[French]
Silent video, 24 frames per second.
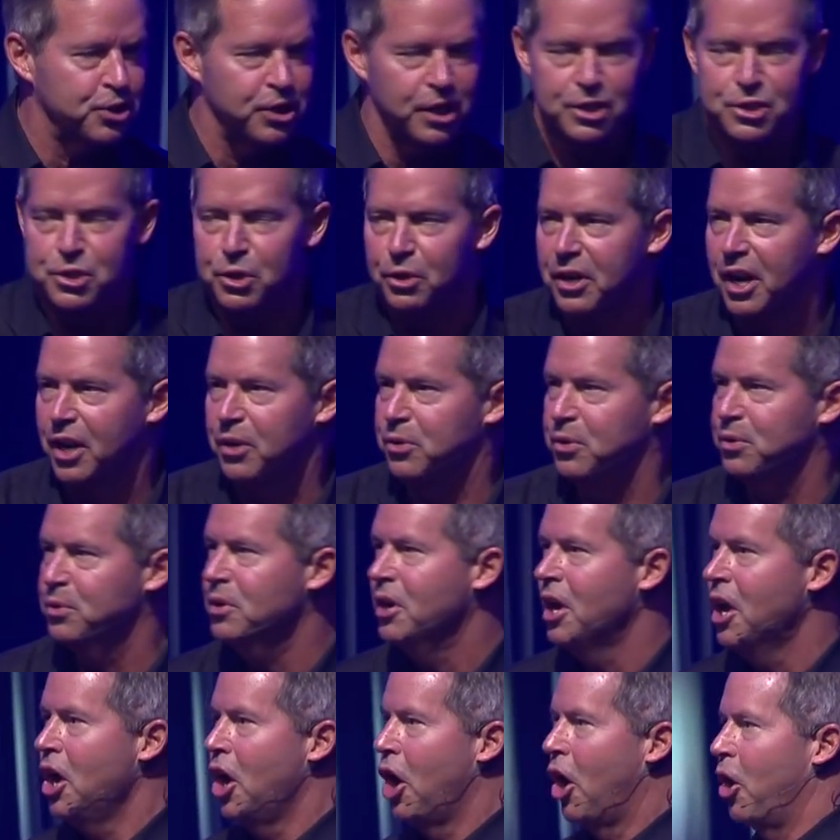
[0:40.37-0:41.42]
Jésus. On a eu
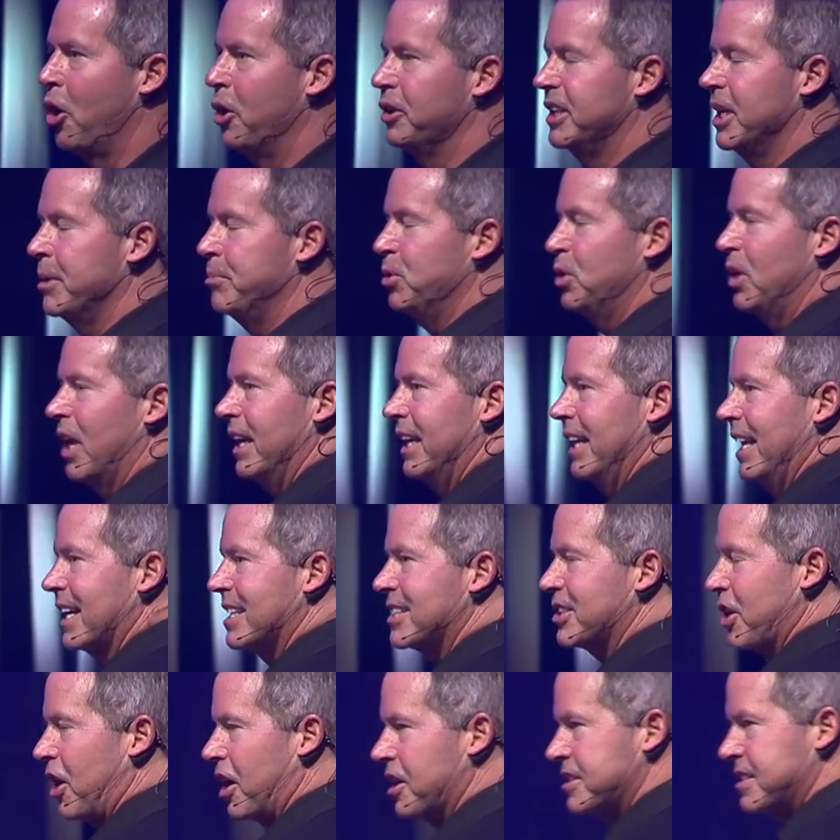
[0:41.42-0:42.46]
un début d'année
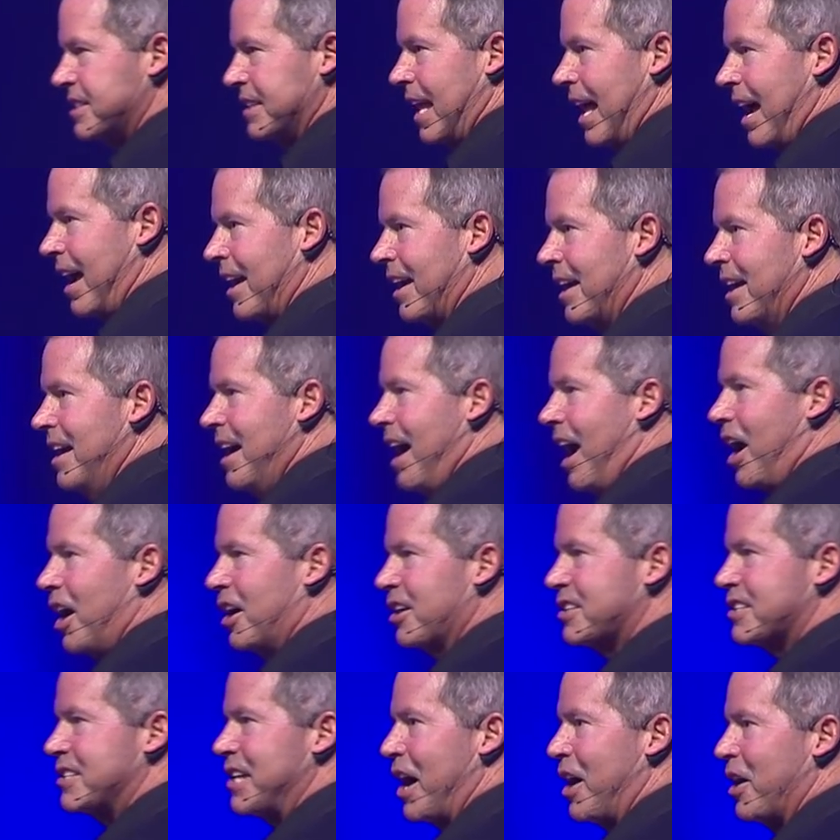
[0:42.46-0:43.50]
extraordinaire
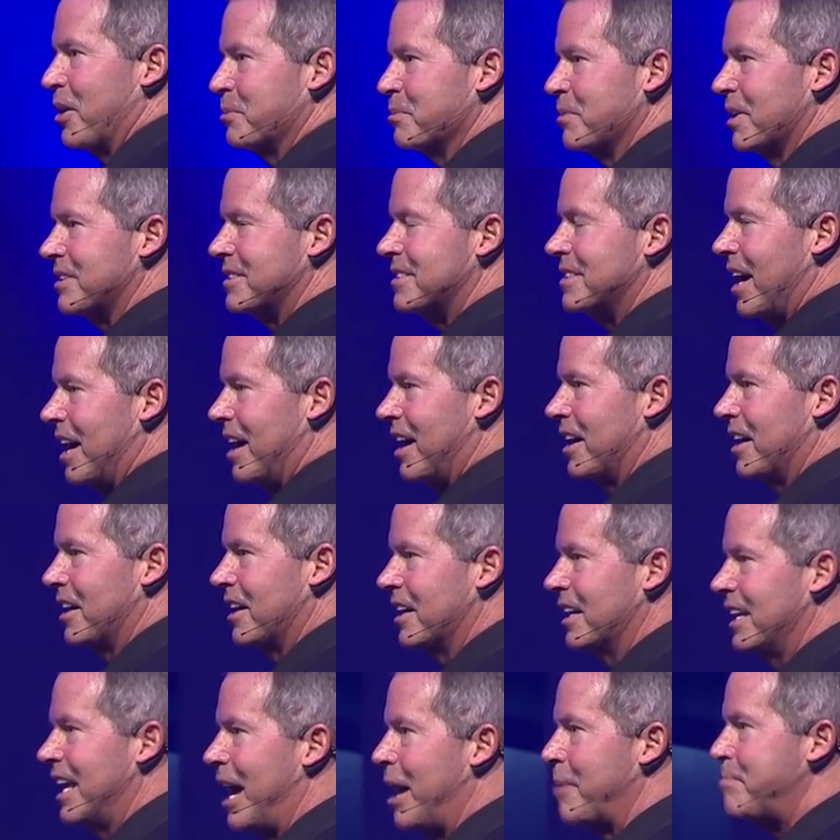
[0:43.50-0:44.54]
ensemble
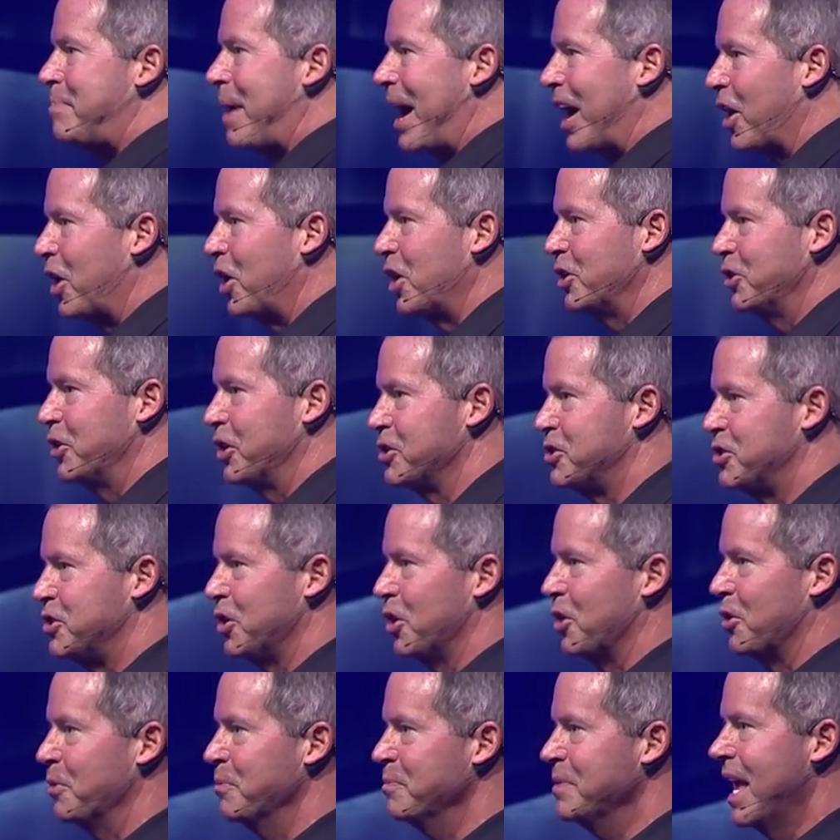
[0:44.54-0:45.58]
dans la parole de
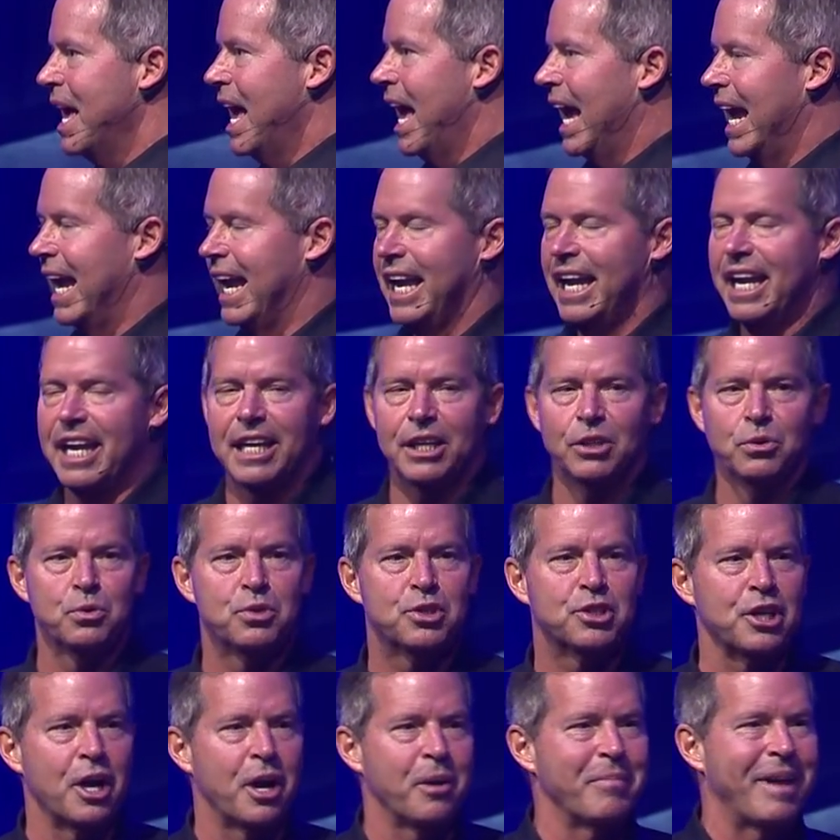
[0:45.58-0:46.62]
Dieu et nous
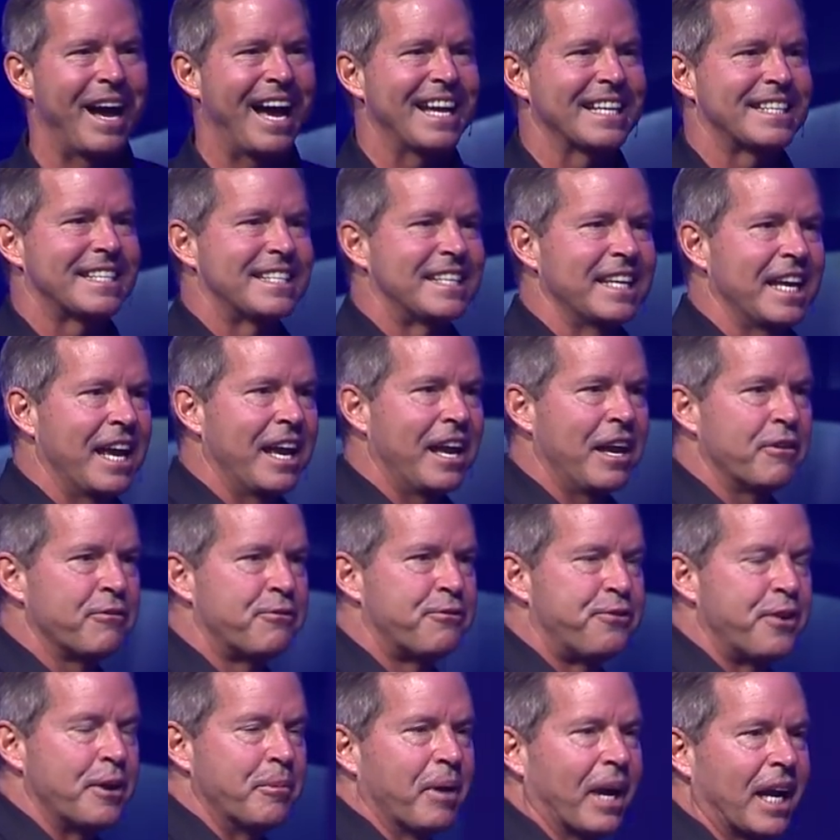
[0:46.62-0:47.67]
sommes assez
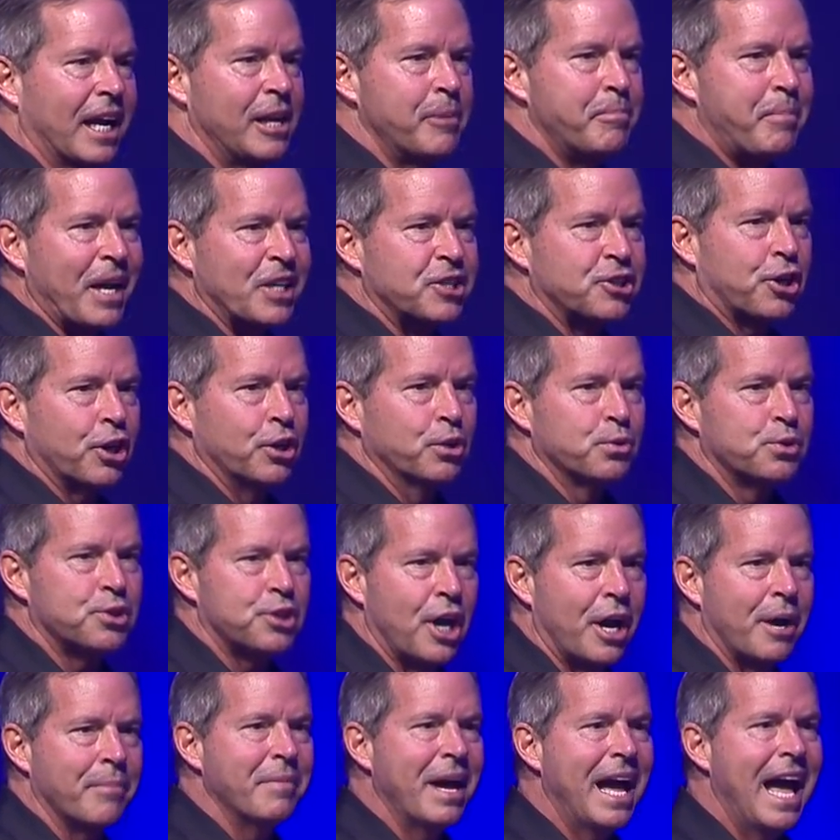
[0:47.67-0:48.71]
fébriles parce que nous
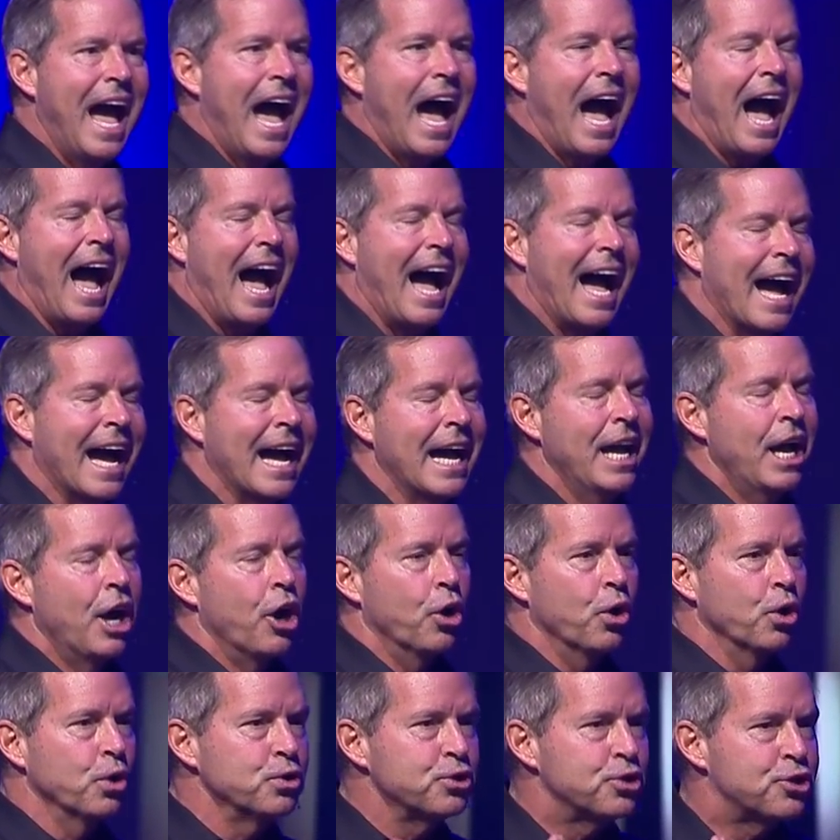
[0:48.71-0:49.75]
sommes à
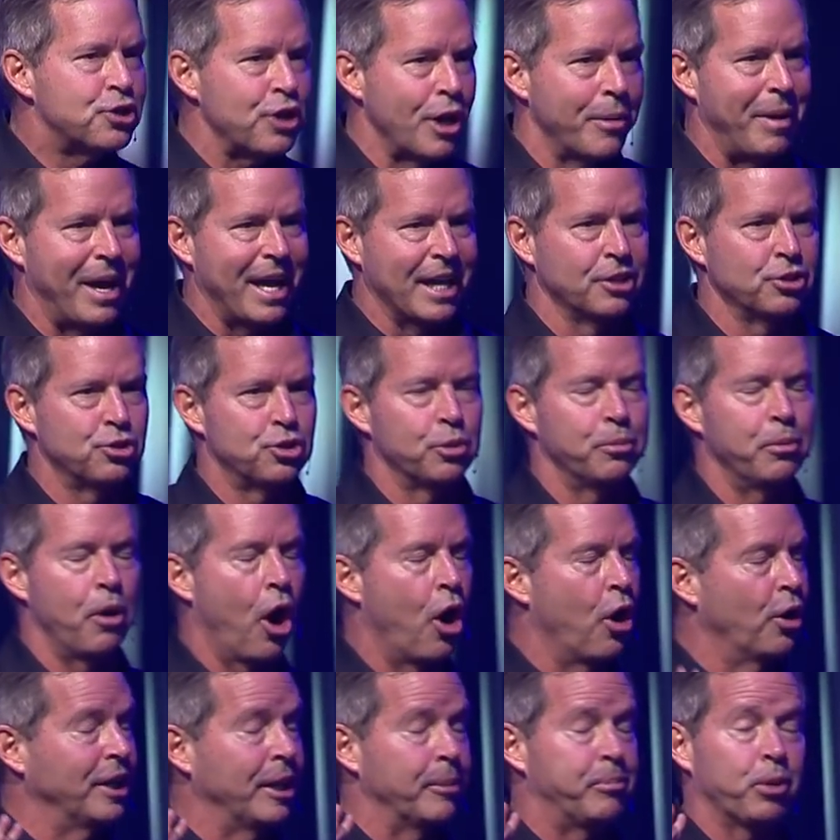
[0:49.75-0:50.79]
une semaine du
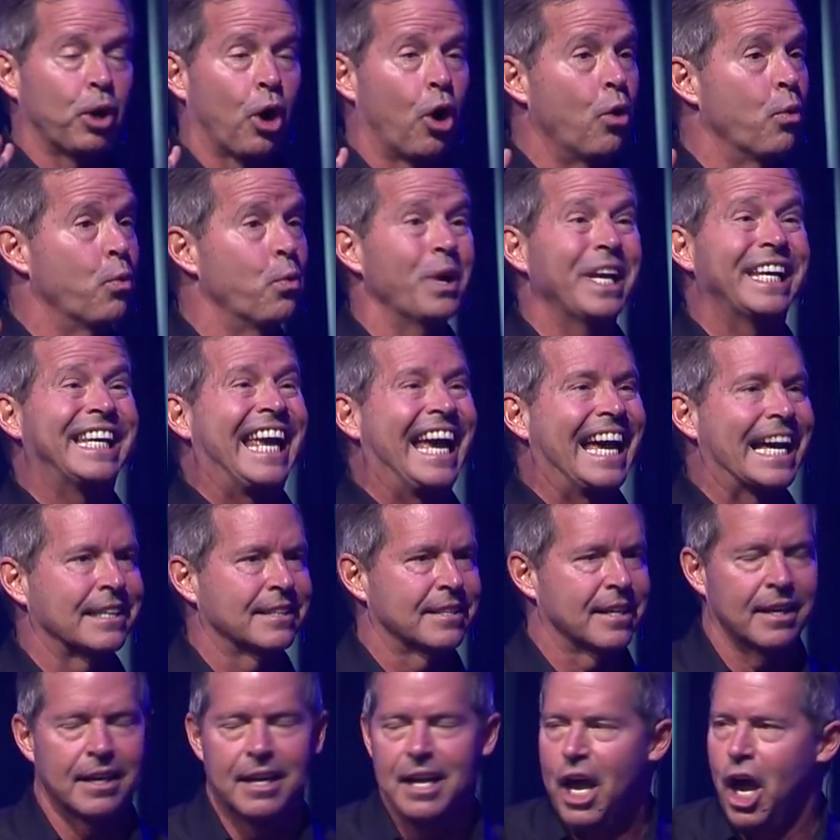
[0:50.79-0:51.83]
un des plus gros week-ends
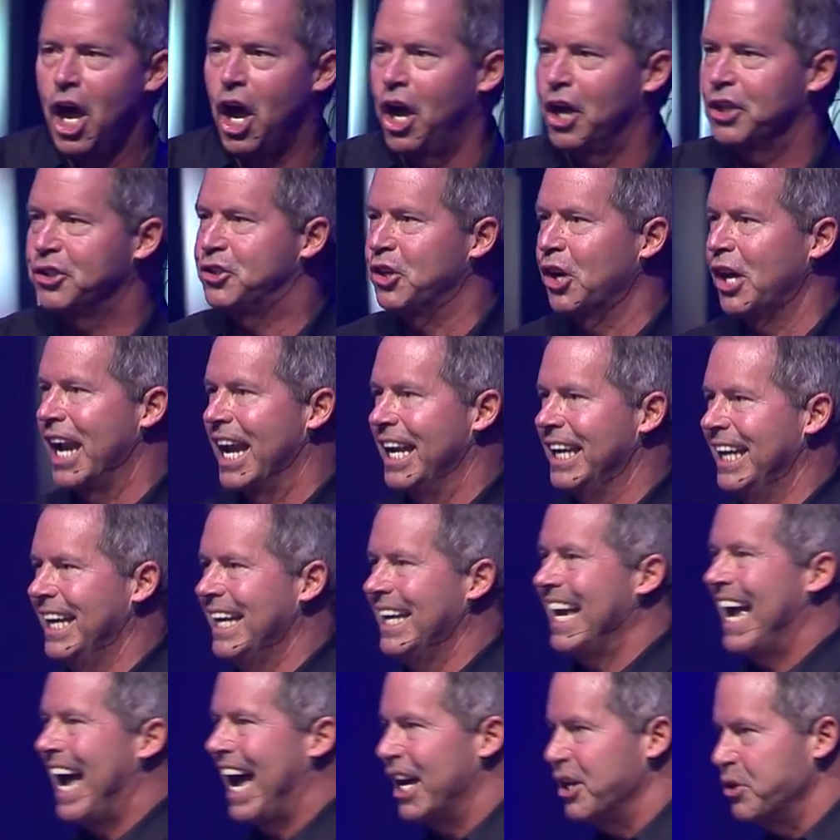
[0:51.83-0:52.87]
euh, de
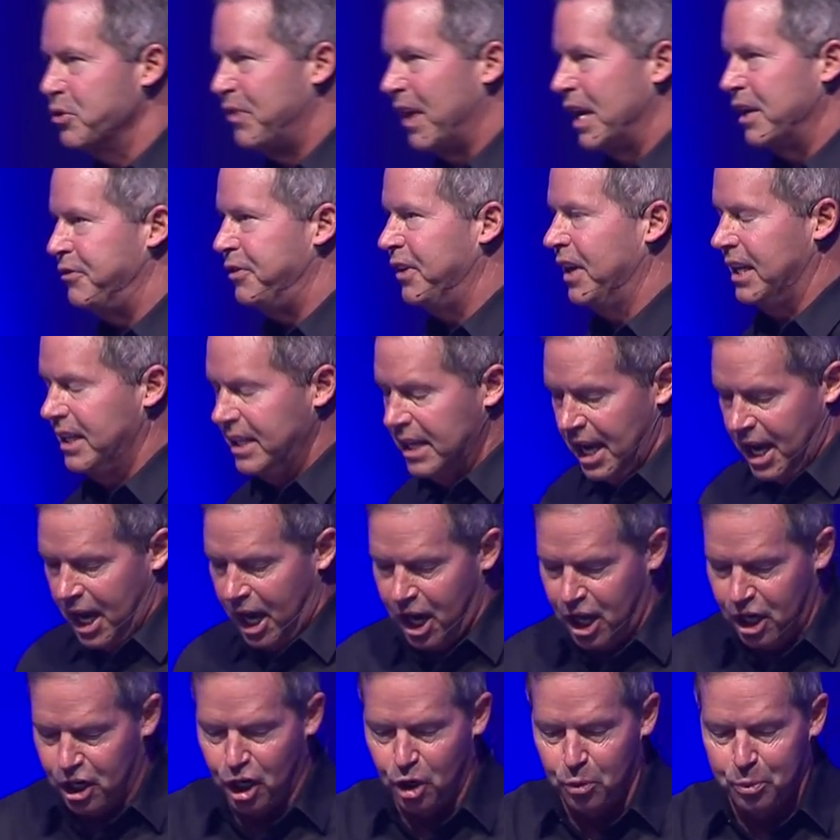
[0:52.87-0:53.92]
l'année à Nouvelle Vie,
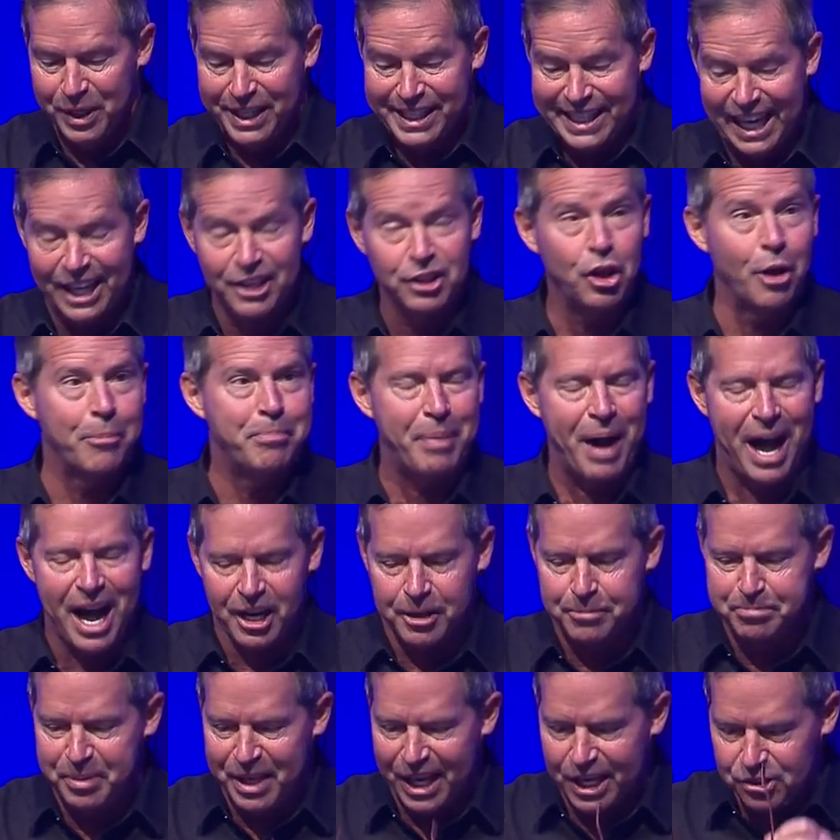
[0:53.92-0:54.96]
euh, le week-end de
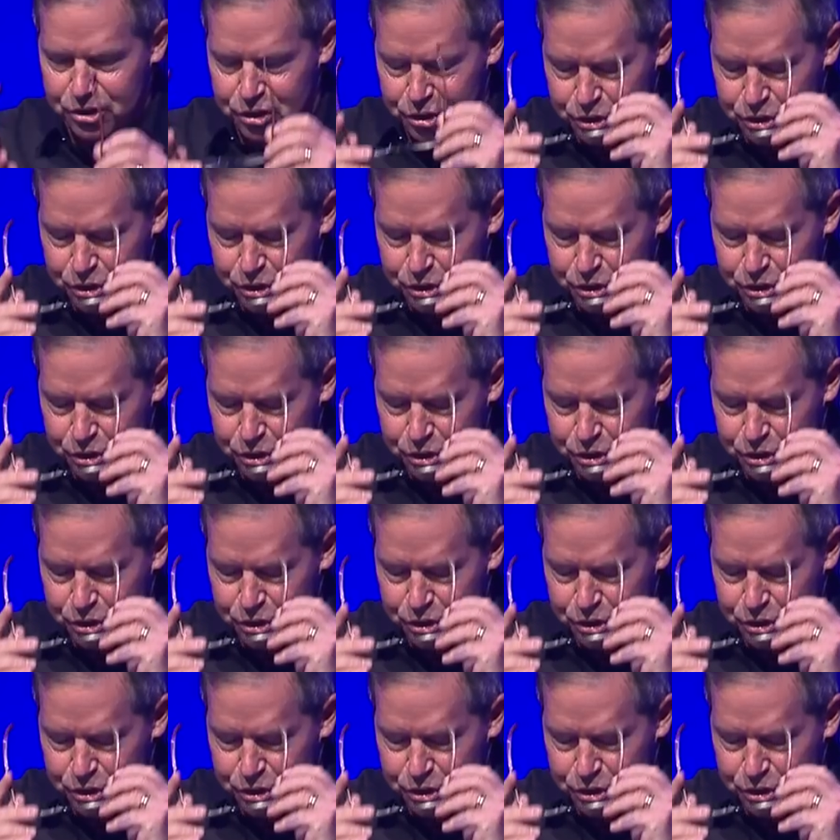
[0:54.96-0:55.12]
Pâques bien